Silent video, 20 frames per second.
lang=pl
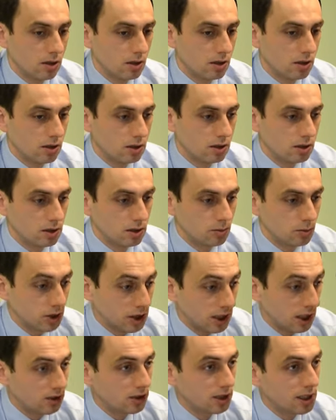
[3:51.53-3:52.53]
e,
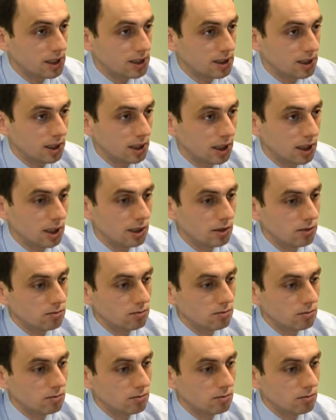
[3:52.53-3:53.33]
przyjacielskie.